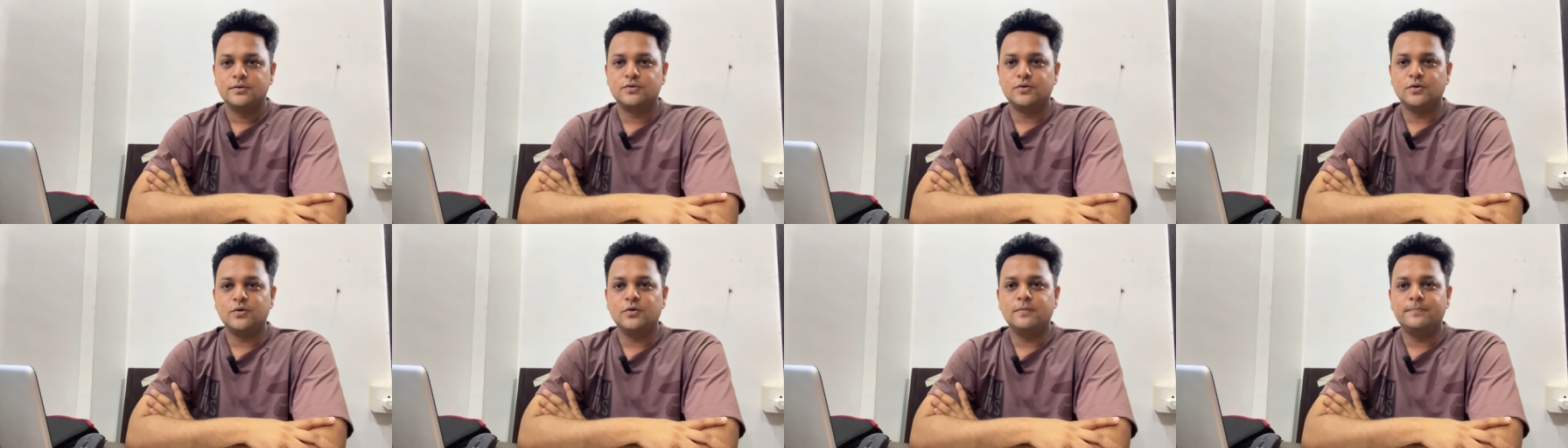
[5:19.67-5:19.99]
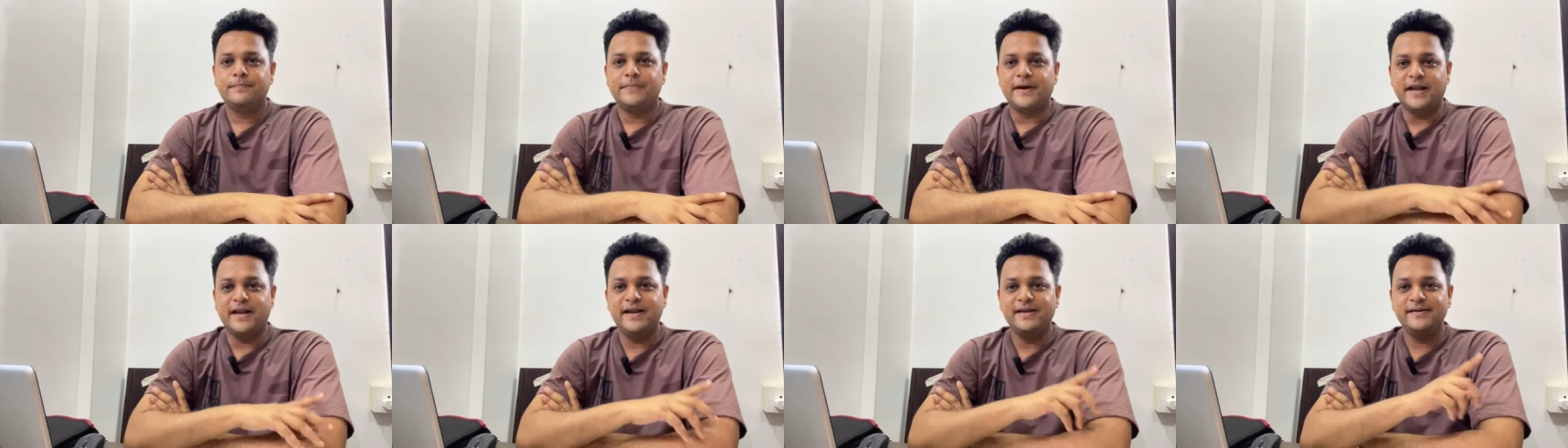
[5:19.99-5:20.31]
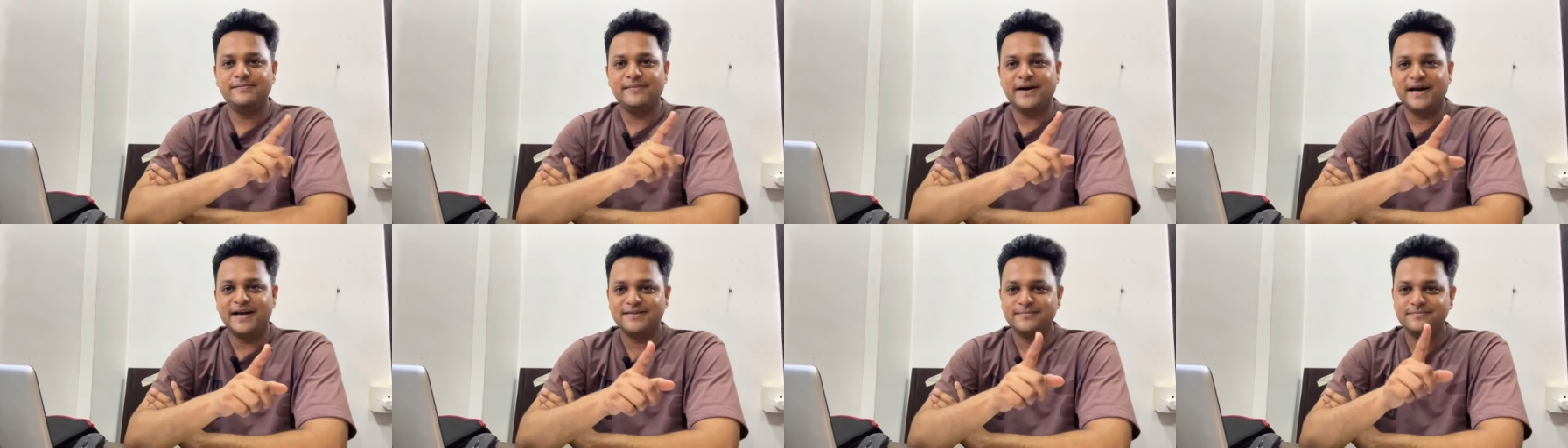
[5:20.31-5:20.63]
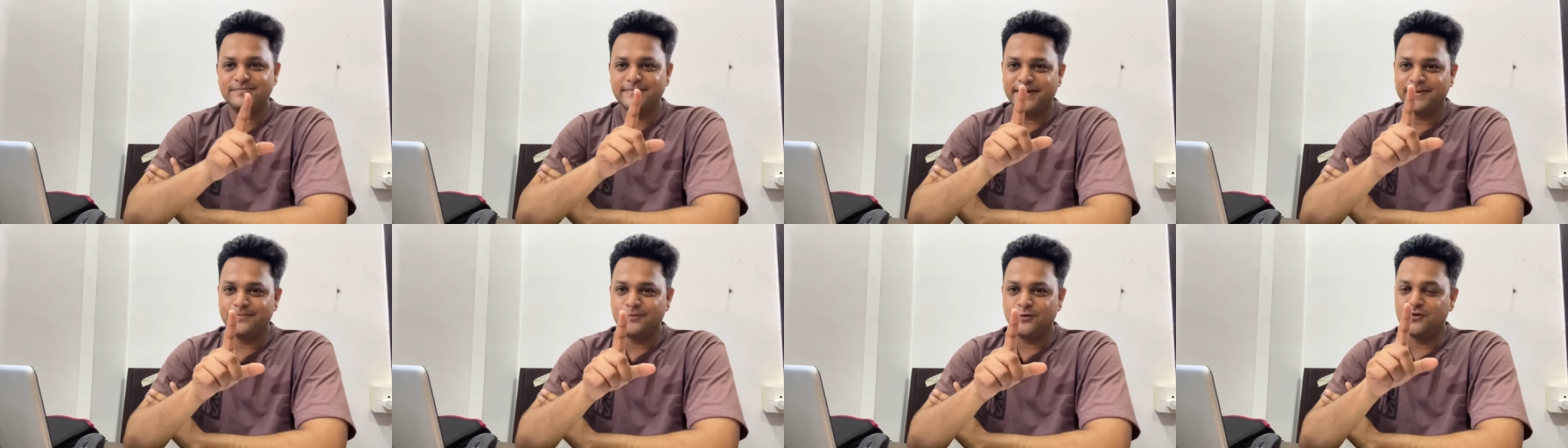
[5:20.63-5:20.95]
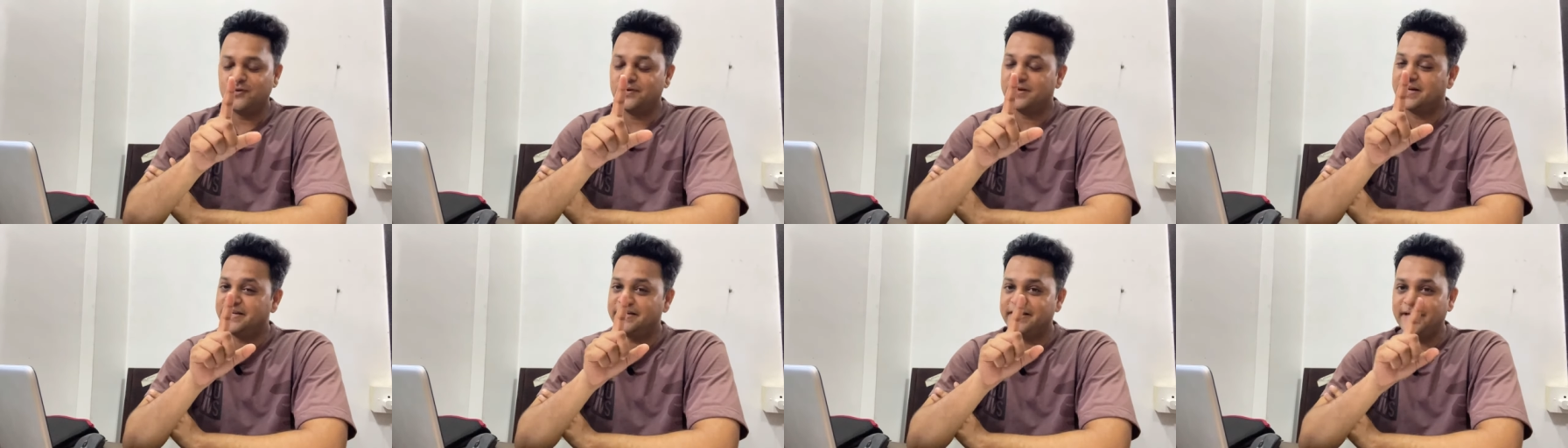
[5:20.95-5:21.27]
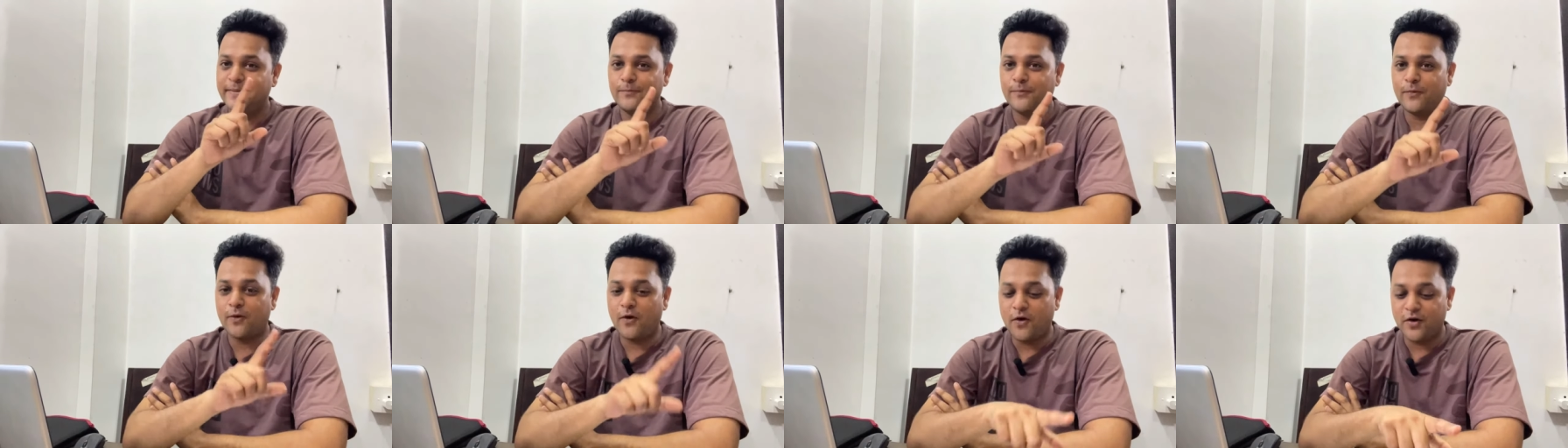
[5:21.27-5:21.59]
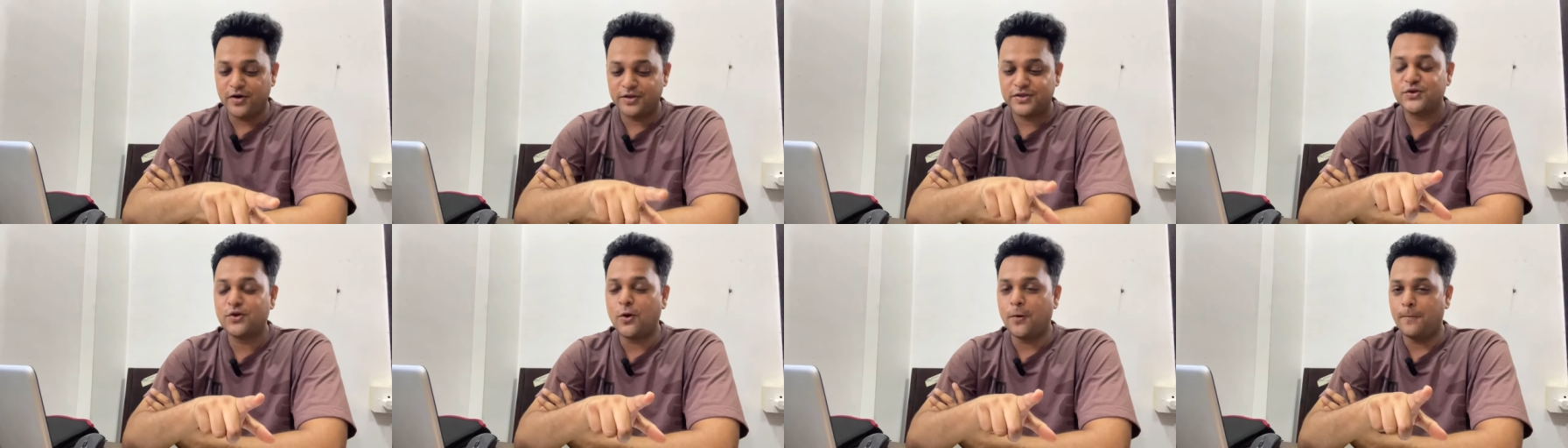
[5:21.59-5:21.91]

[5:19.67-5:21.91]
तो पहली बात मैं बोलूँगा ये बहुत